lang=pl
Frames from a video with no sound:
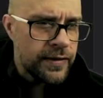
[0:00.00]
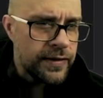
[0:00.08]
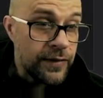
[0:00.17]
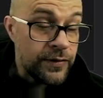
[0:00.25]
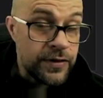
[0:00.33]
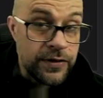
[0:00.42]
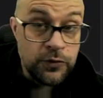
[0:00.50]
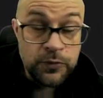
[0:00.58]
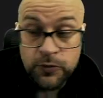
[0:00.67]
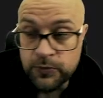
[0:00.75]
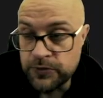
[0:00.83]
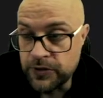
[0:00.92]
Nawet nie
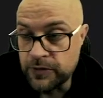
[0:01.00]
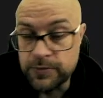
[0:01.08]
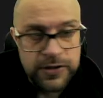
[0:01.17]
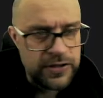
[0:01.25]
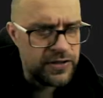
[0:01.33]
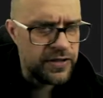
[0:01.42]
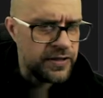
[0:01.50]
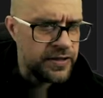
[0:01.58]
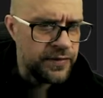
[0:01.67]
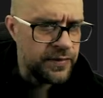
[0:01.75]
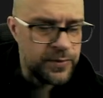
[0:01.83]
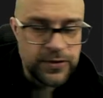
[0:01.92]
umiałbym tego przeczytać,
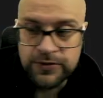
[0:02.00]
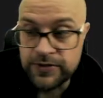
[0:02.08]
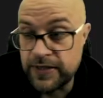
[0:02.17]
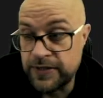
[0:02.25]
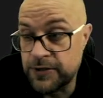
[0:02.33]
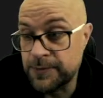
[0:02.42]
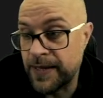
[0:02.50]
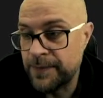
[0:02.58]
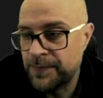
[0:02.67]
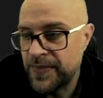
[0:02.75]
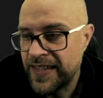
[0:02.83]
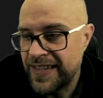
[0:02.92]
nie wiem co to za liczba.
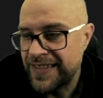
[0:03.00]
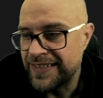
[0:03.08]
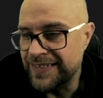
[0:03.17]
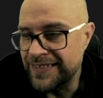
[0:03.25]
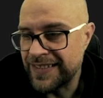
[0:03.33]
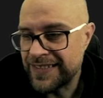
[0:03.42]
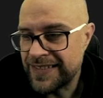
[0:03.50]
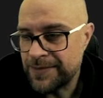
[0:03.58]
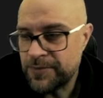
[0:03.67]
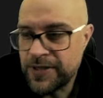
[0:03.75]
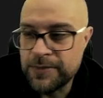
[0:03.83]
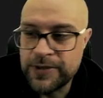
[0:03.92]
E,
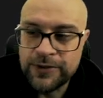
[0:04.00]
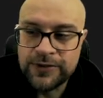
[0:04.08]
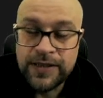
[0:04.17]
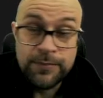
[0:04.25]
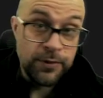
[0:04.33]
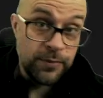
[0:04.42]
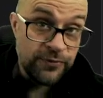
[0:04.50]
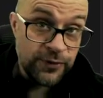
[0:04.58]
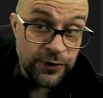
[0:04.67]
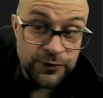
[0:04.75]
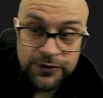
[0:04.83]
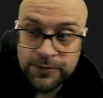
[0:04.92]
następnie metoda
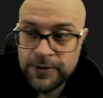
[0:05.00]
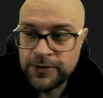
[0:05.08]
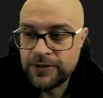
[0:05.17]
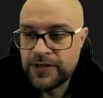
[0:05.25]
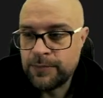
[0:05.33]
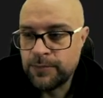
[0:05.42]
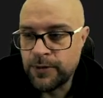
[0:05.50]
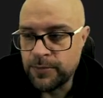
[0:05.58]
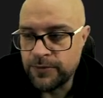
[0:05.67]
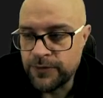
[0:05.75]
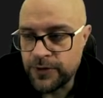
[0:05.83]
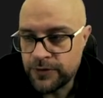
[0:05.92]
popfront. Metoda
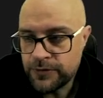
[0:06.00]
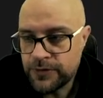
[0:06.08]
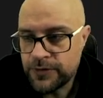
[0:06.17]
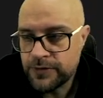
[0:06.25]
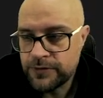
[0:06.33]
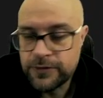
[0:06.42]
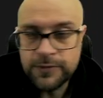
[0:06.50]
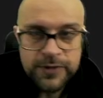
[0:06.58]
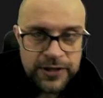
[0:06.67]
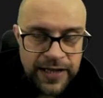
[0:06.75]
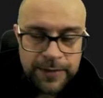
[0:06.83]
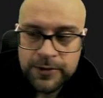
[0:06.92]
popfront,
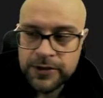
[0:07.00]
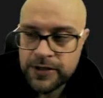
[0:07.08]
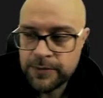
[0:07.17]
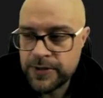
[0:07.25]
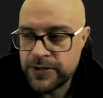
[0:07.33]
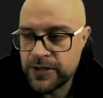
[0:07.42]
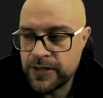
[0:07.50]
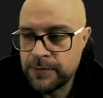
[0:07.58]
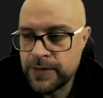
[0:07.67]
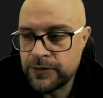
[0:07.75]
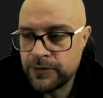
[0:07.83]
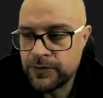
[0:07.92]
domyślamy się, będzie
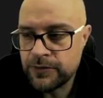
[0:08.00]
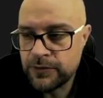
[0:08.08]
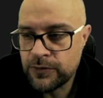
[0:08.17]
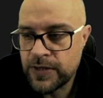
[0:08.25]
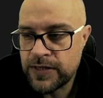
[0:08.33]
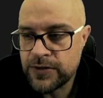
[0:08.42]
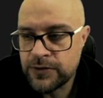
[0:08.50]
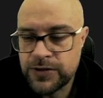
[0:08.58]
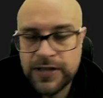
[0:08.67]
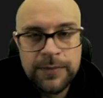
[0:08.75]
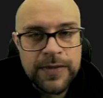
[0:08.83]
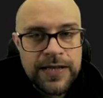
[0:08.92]
metodą, która coś
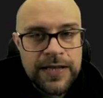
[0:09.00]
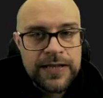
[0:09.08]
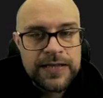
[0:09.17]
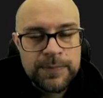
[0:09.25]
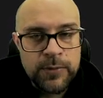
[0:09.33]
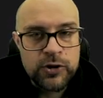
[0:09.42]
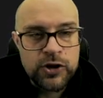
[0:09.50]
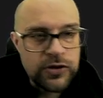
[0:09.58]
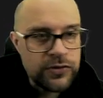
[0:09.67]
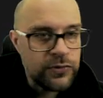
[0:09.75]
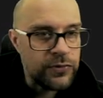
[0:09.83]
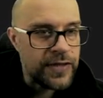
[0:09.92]
tam z
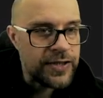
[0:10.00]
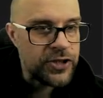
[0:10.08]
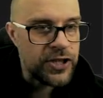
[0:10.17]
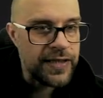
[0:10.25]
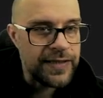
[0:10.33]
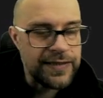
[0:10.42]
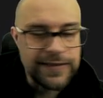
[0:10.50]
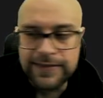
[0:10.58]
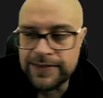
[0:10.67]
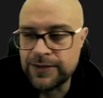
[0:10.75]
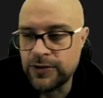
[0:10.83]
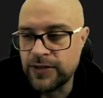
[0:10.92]
początku naszej
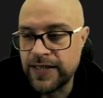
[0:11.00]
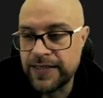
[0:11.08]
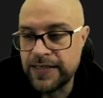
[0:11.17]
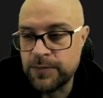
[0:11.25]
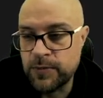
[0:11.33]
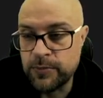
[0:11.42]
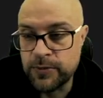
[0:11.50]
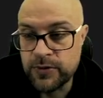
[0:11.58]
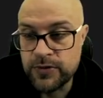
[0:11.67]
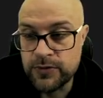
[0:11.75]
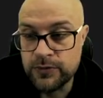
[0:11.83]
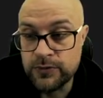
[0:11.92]
e, kolejki po
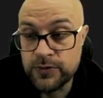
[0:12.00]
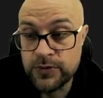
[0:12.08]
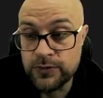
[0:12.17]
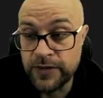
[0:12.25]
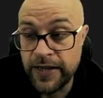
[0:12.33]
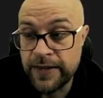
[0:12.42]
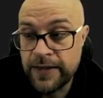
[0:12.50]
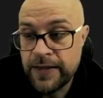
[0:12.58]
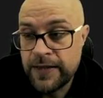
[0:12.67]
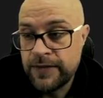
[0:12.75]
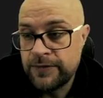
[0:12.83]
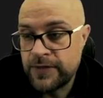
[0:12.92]
prostu usunie.
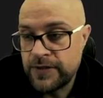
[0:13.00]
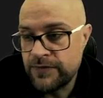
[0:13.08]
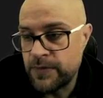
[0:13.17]
W tym